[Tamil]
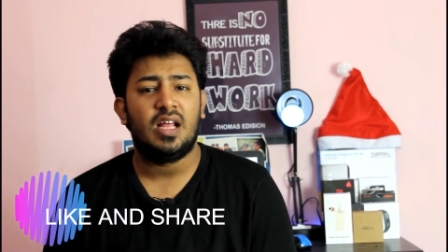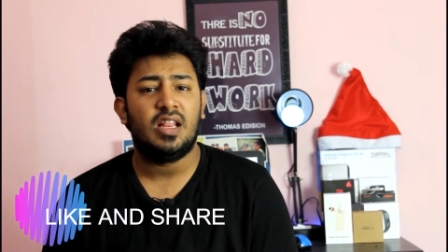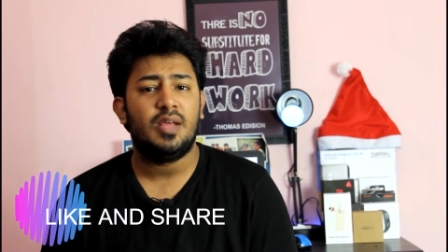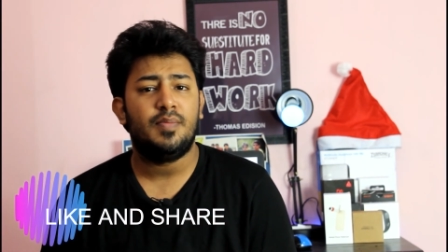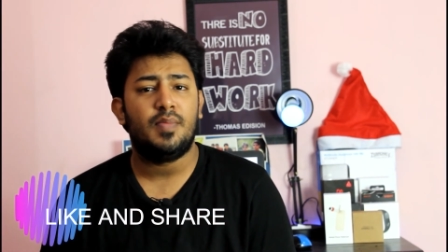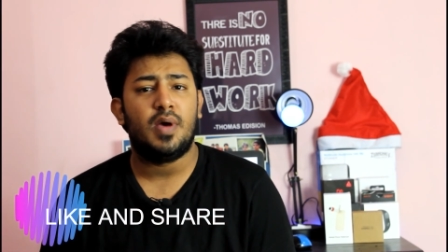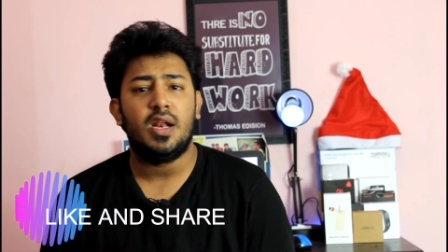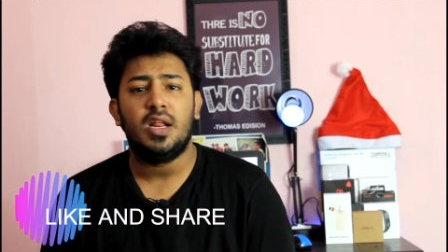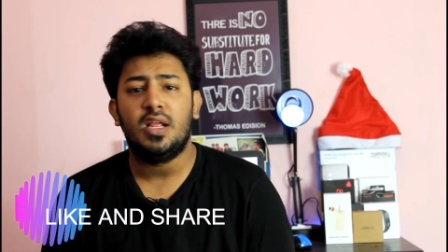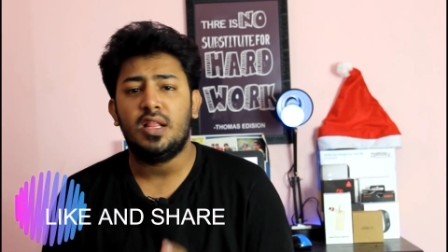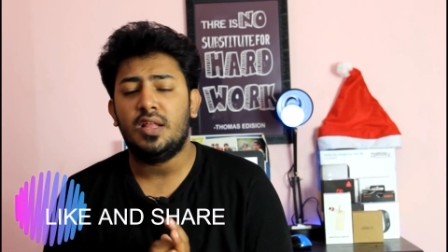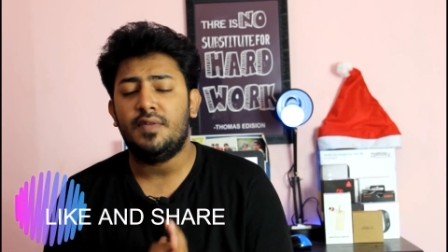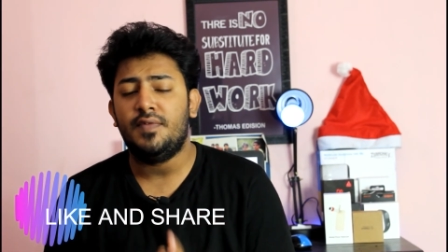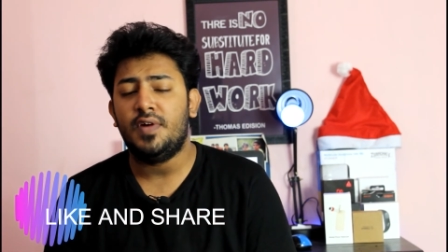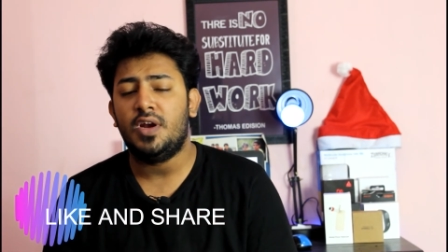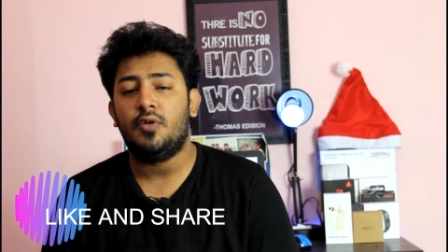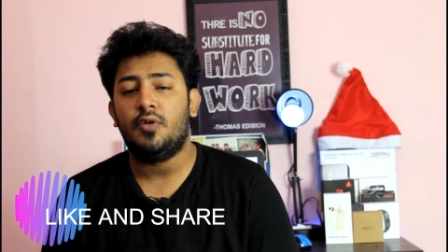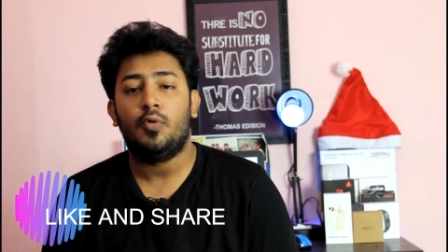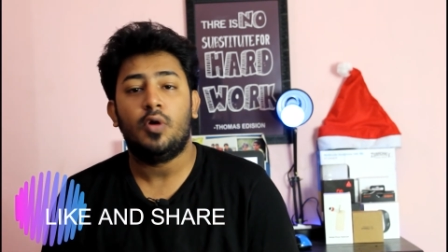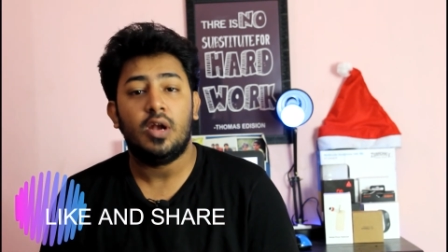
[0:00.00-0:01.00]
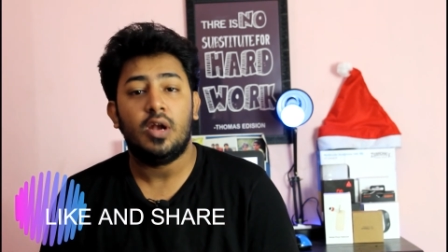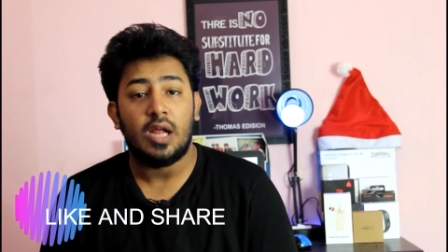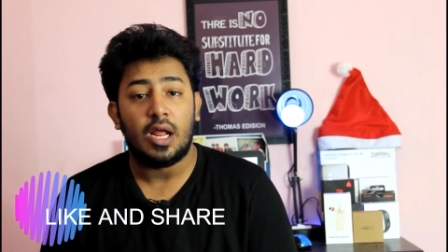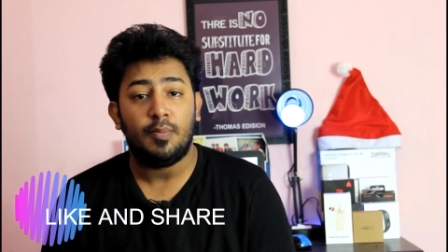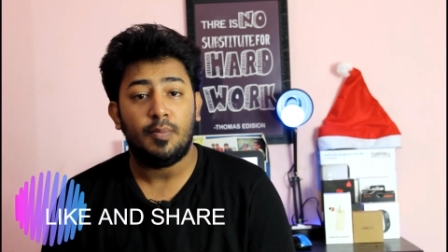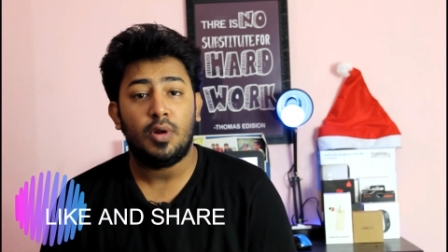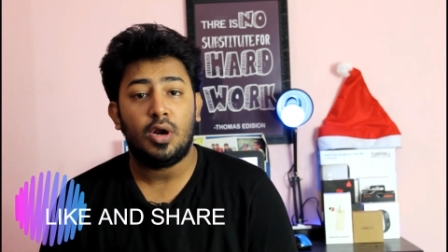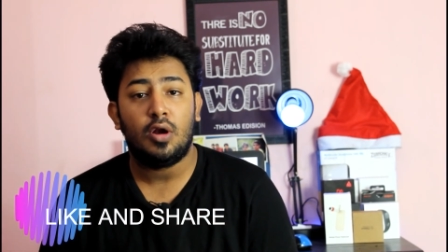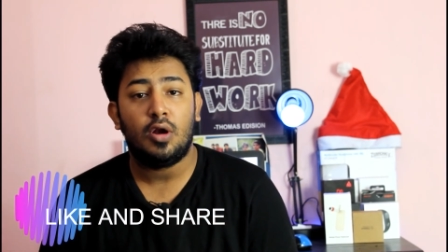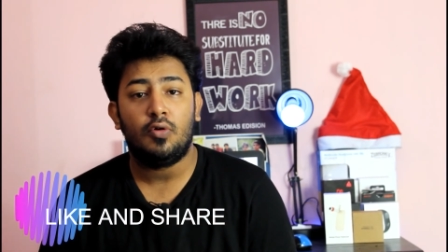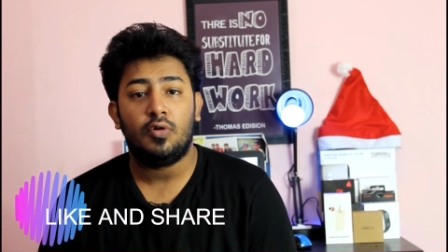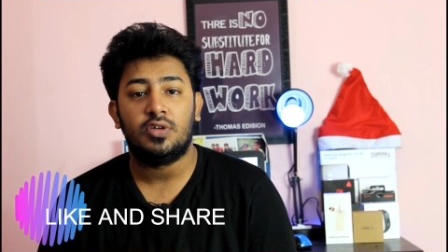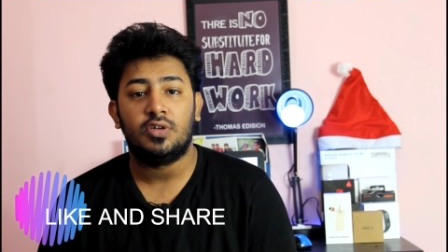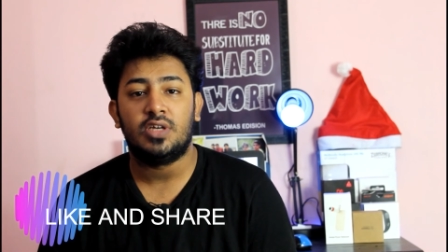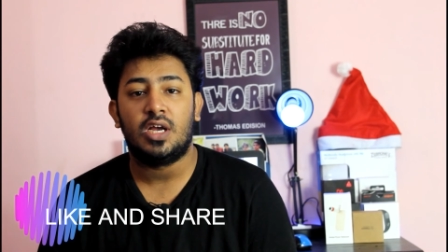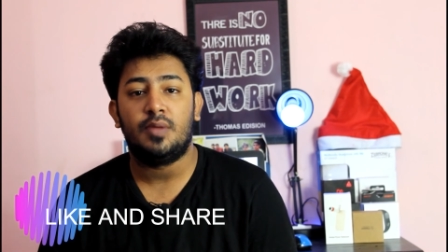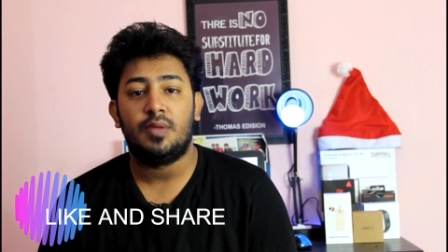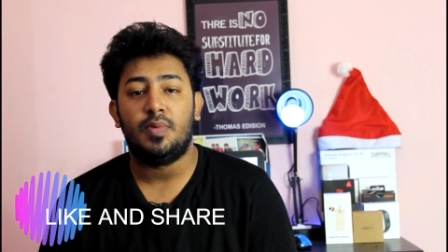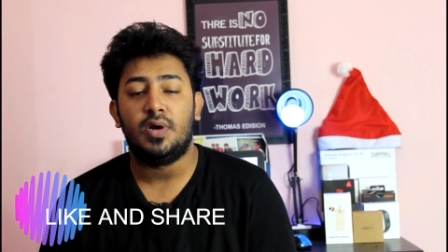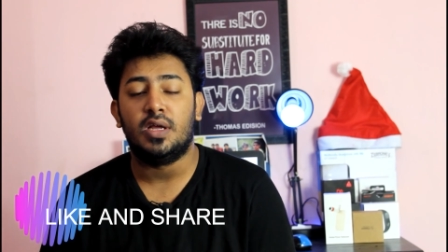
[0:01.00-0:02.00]
அதே மாதிரி இந்த வீடியோ உங்கள் நண்பர்களோட
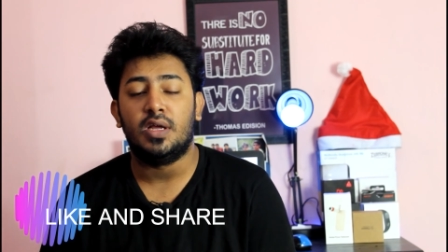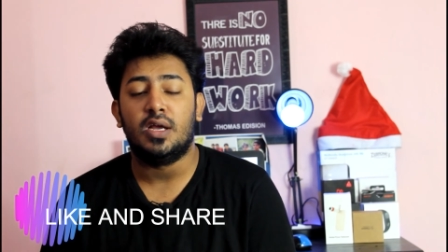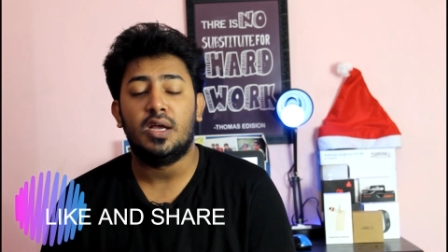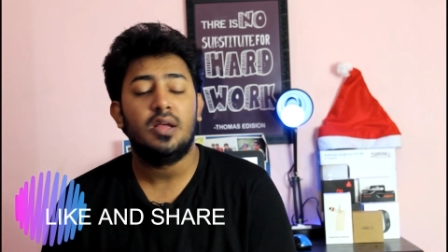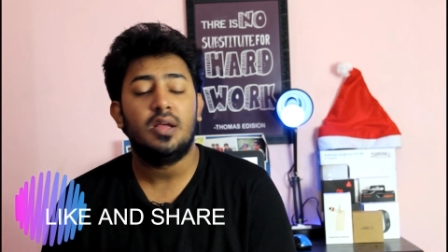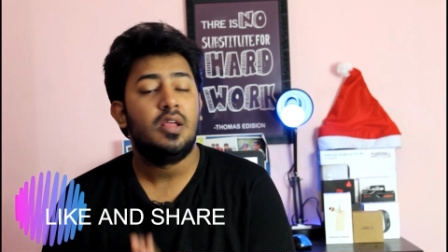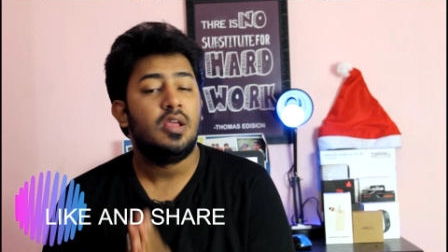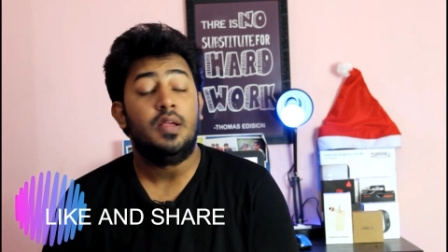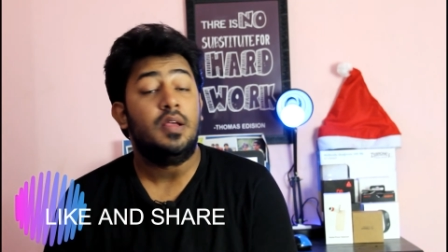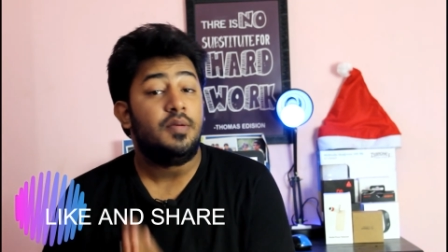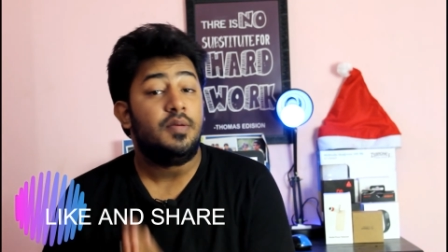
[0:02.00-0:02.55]
ஷேர் பண்ணுங்கள்